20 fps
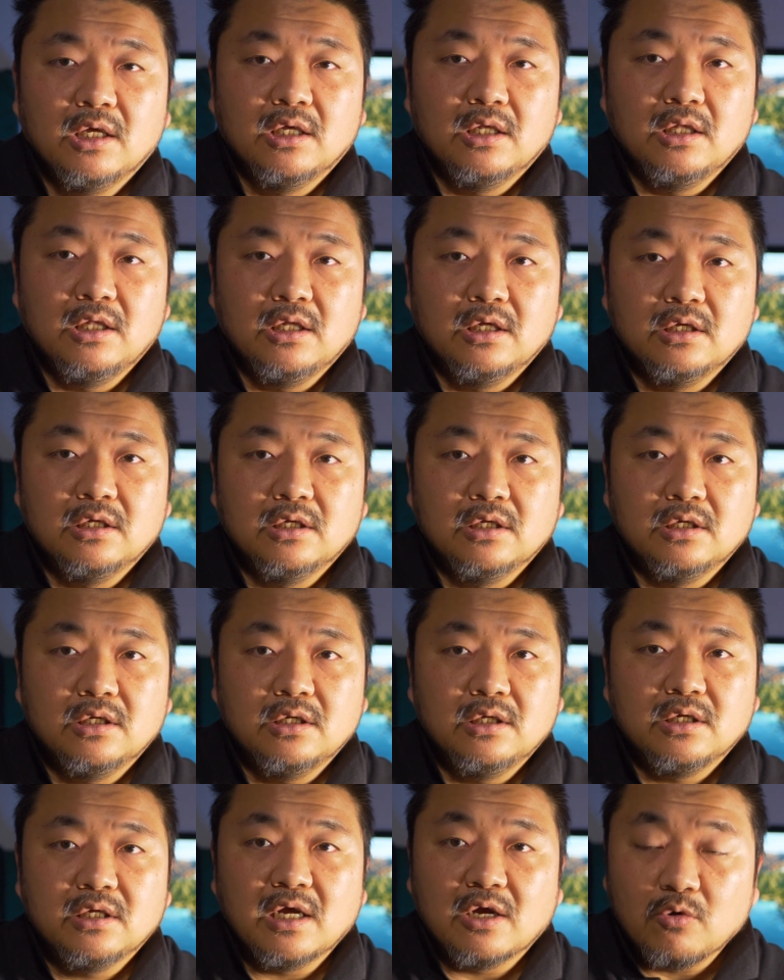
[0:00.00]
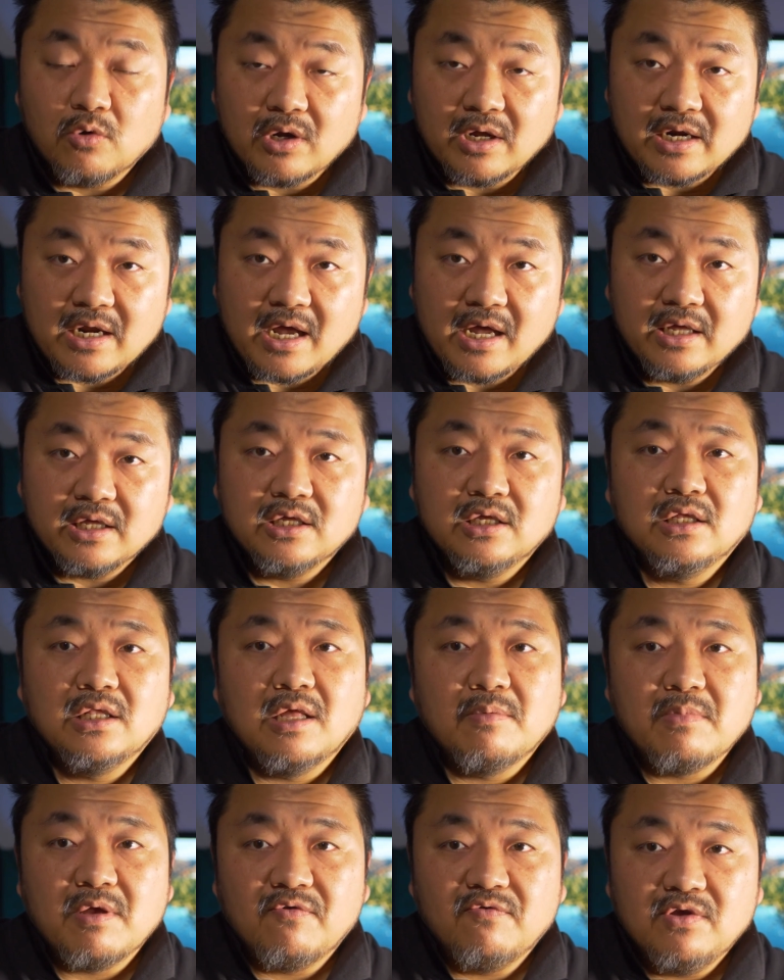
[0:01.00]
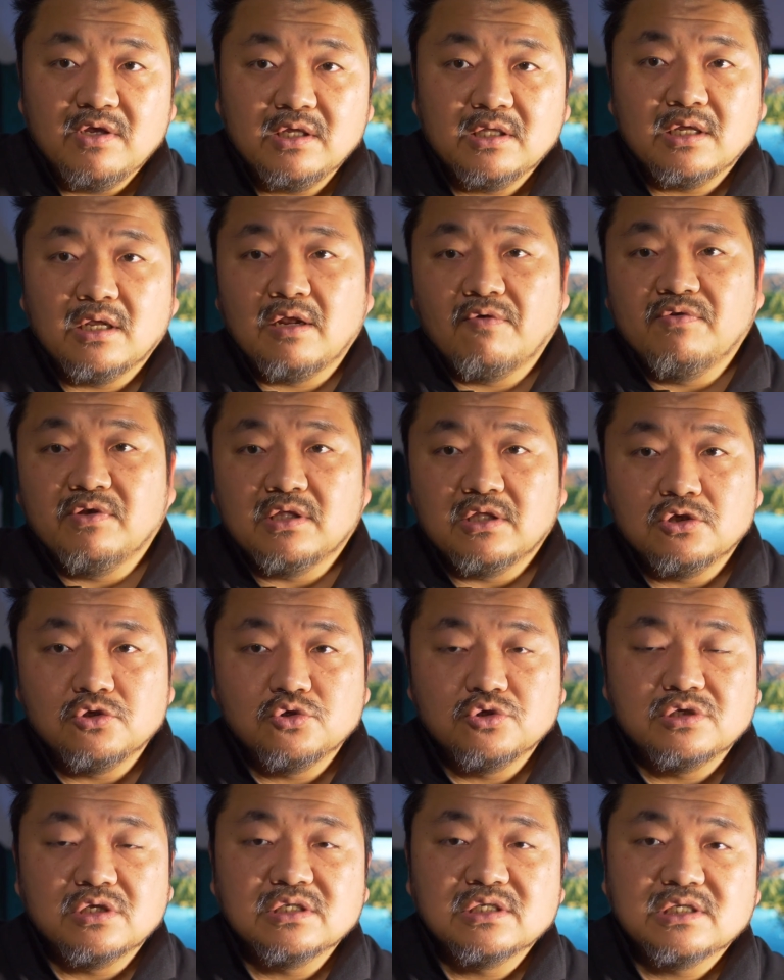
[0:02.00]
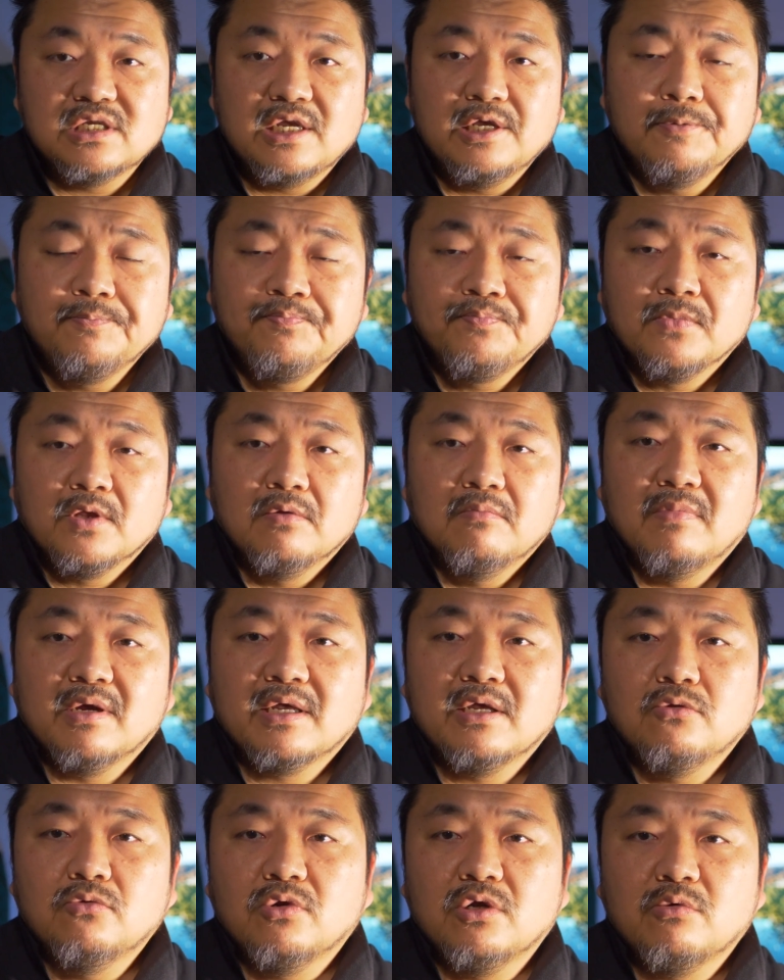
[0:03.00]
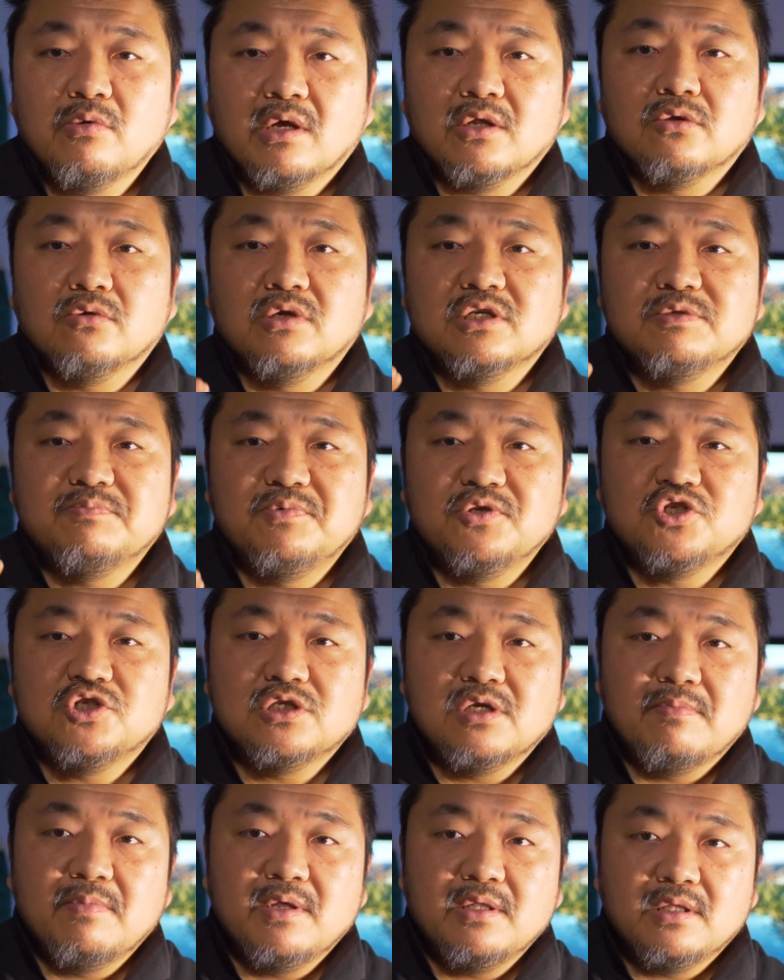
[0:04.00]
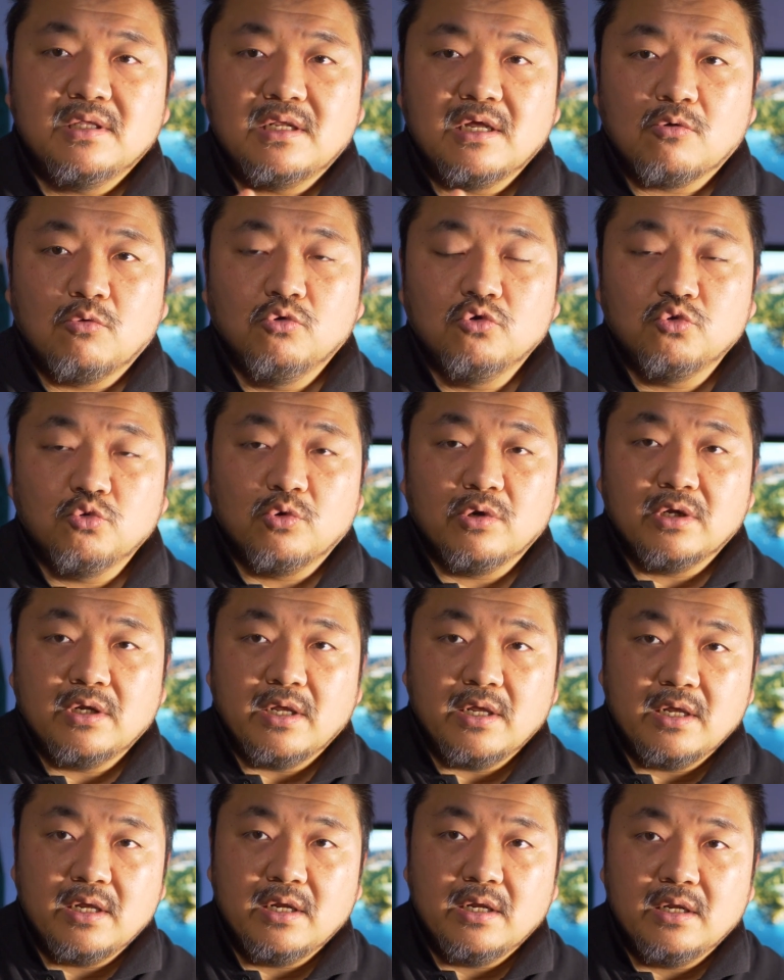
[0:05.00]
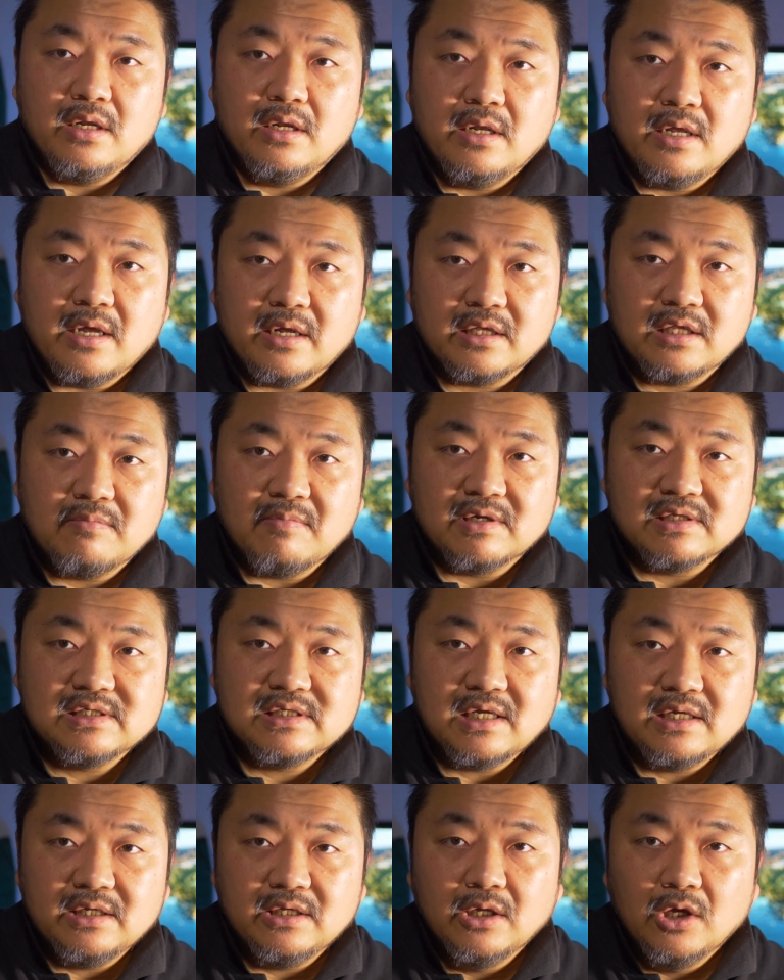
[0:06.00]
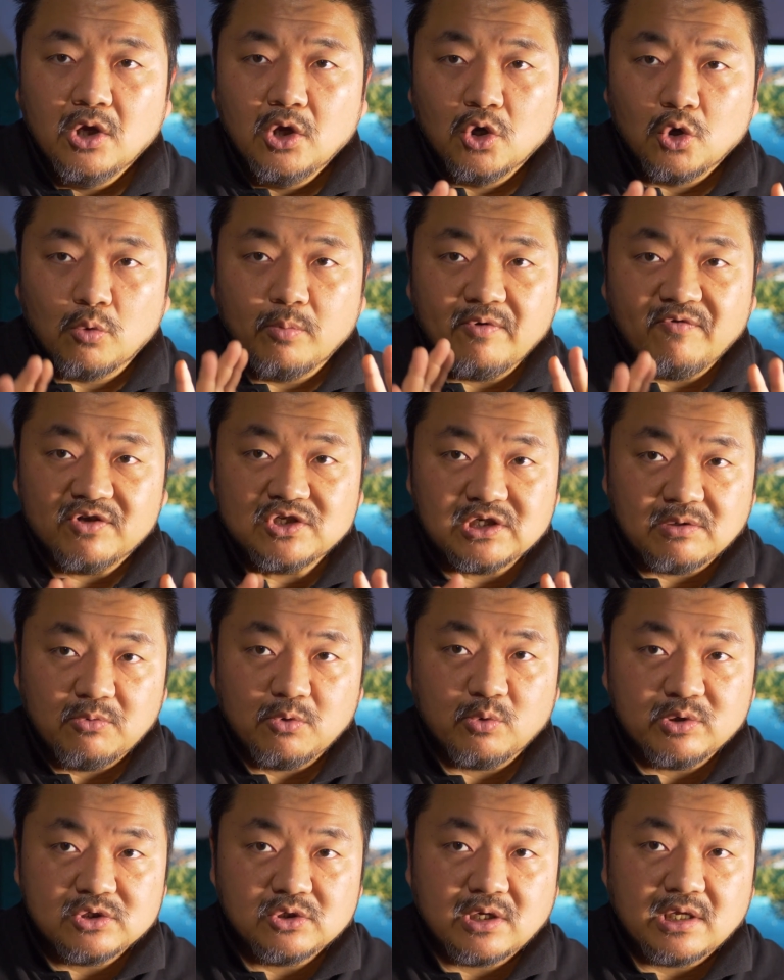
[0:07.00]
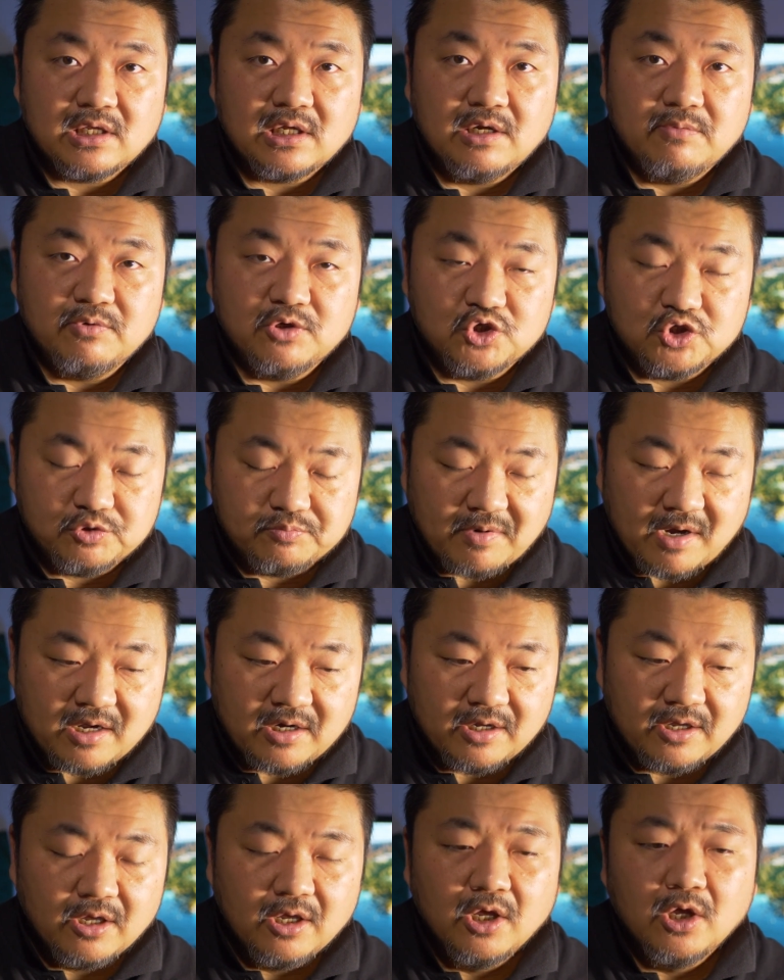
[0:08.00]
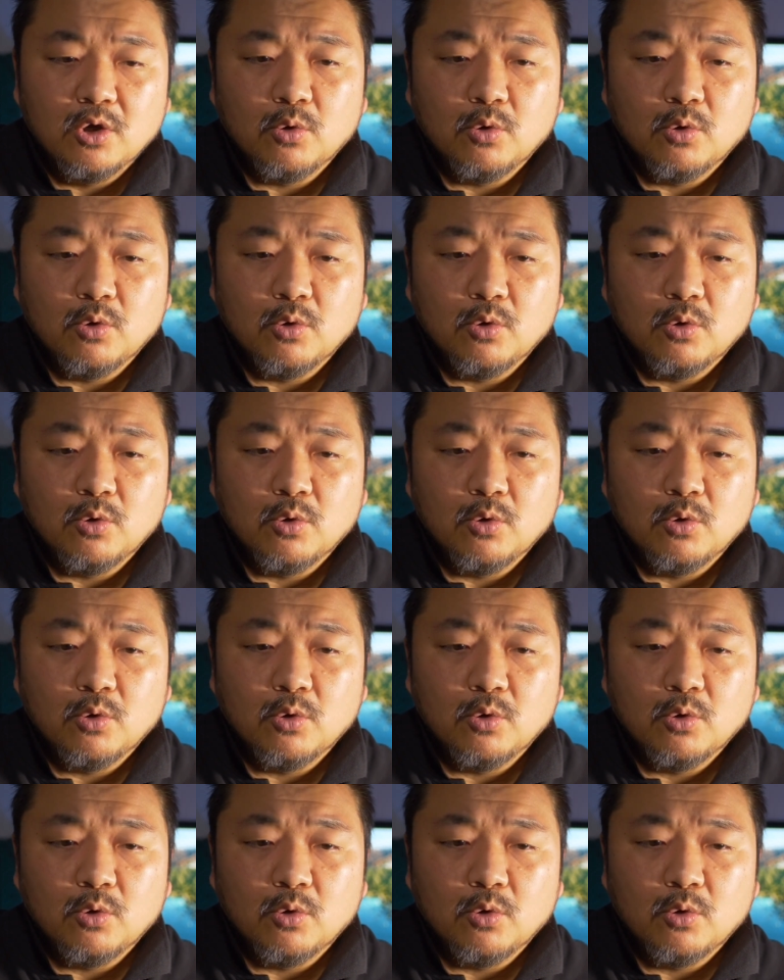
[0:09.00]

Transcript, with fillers: il, il Kanku Kanaiki, la mia vita, la vita di Sui Sensei, ma che non riguardano esplicitamente la cultura e le arti marziali come facciamo in questo canale principale.